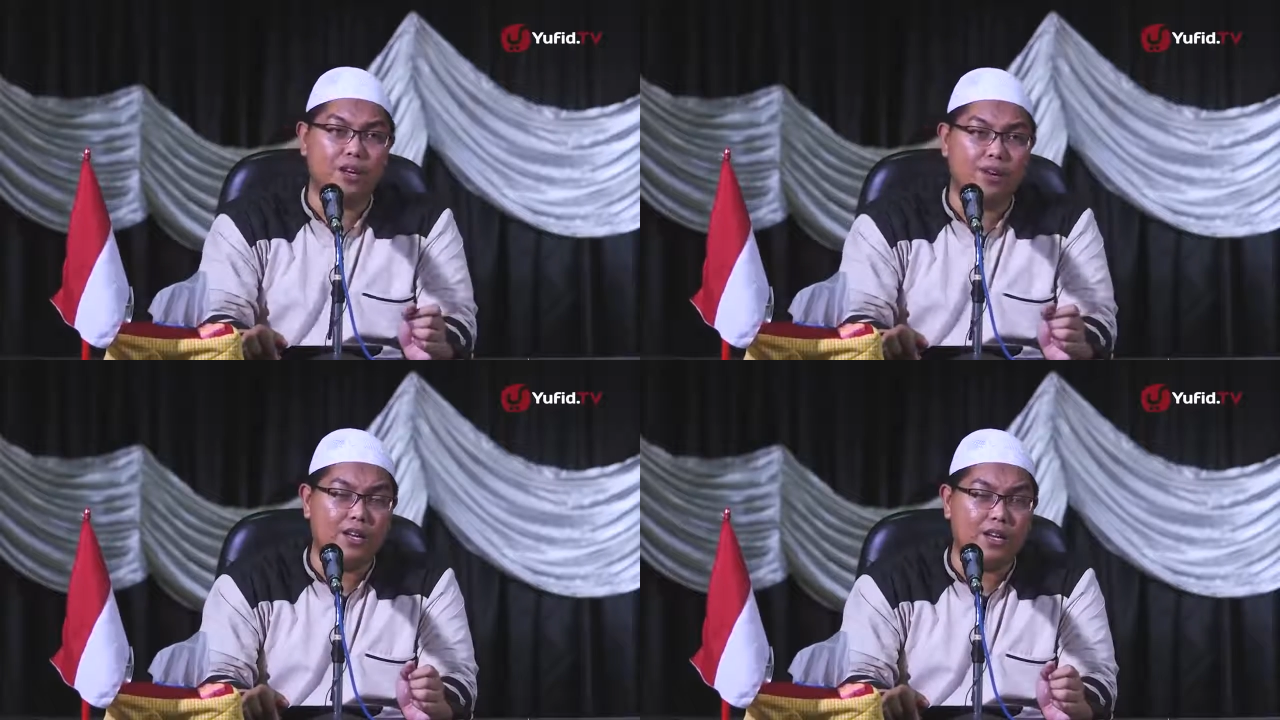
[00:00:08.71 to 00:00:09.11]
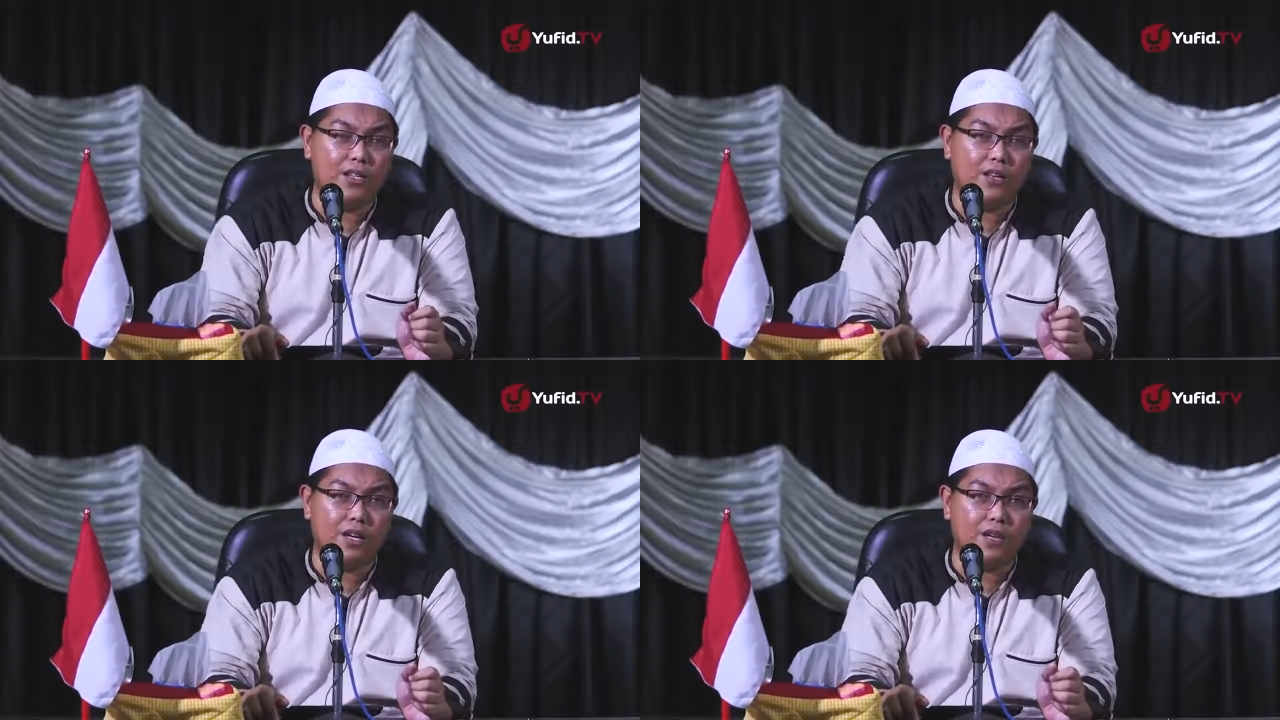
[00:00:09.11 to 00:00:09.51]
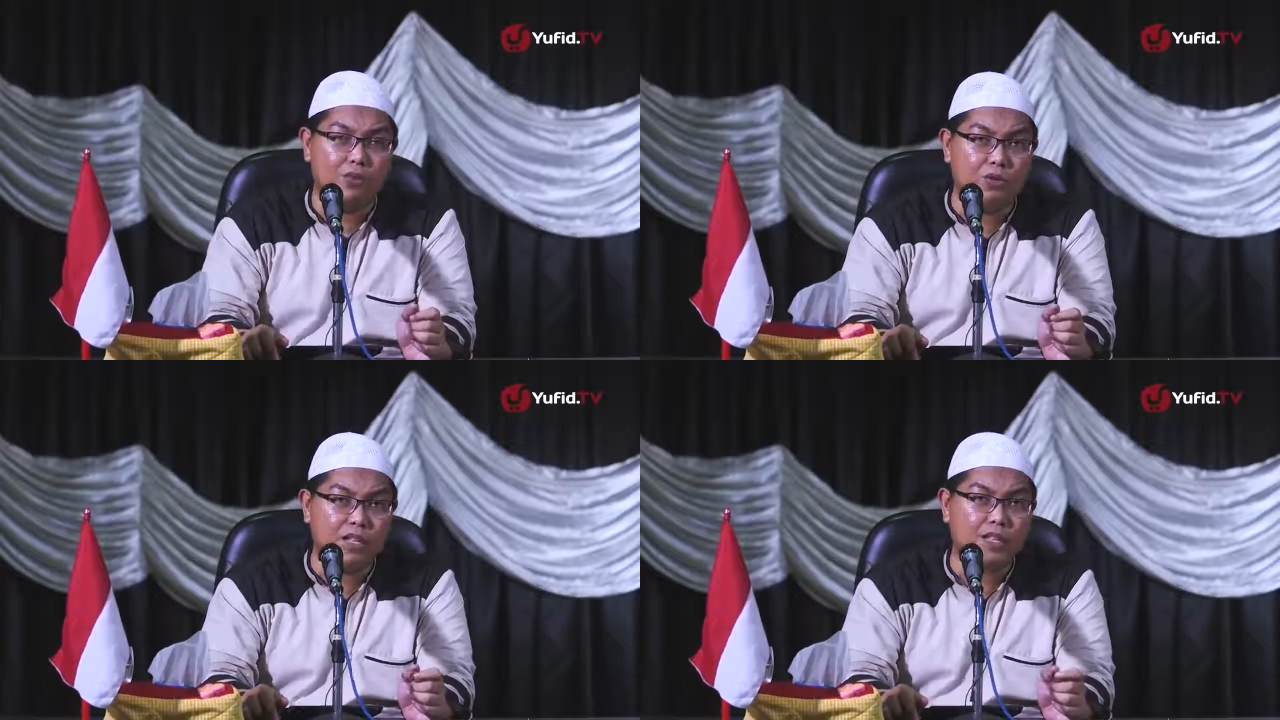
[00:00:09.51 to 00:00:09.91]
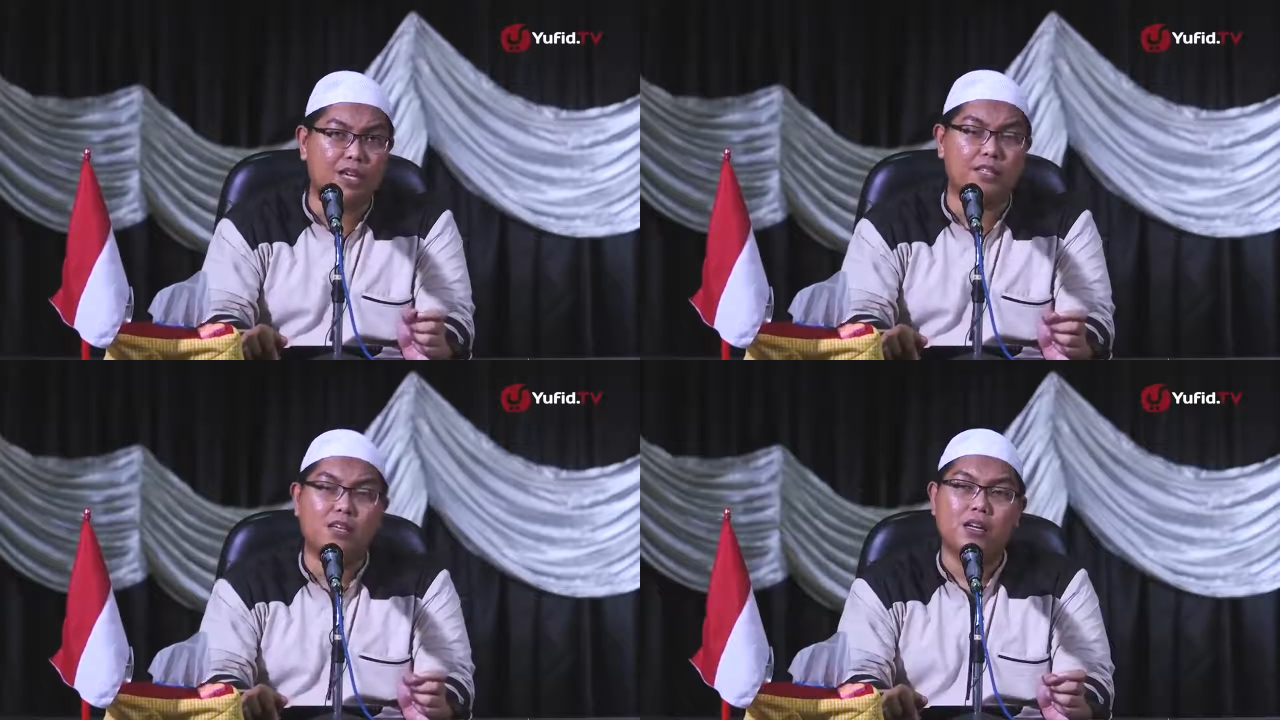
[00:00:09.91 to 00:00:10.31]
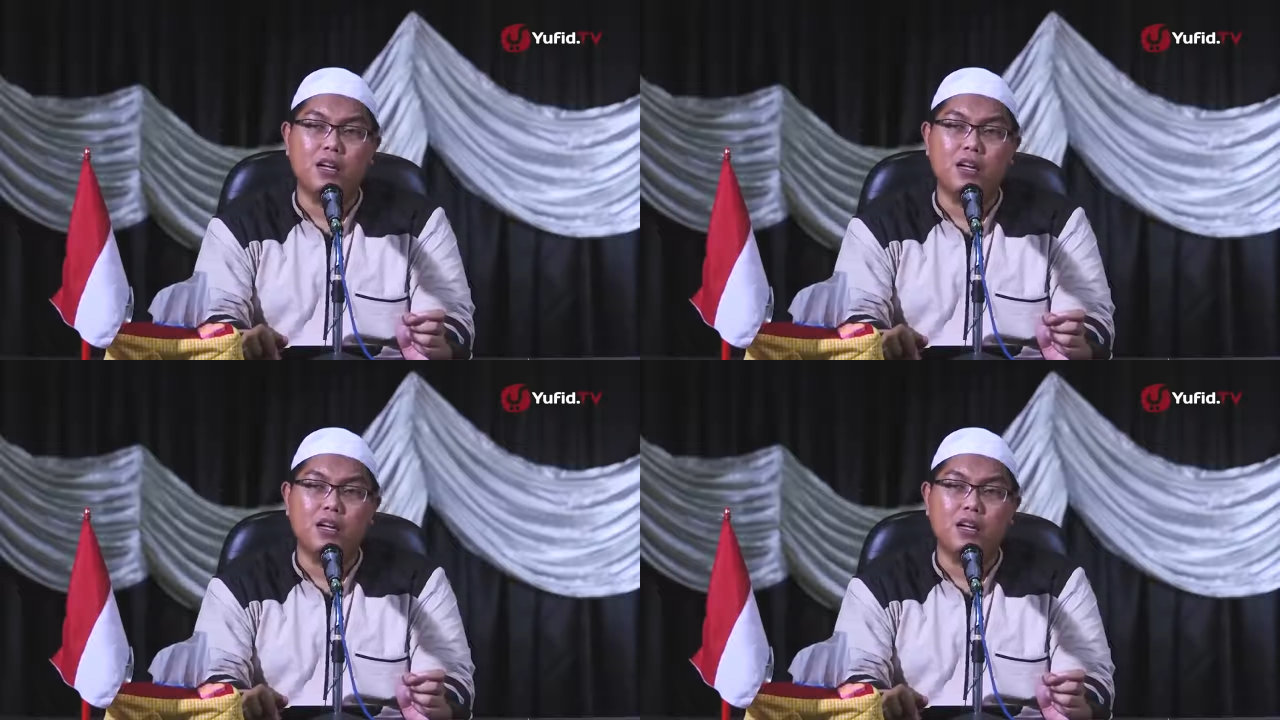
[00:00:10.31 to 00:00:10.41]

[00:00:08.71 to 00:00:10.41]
inda khalati maimunata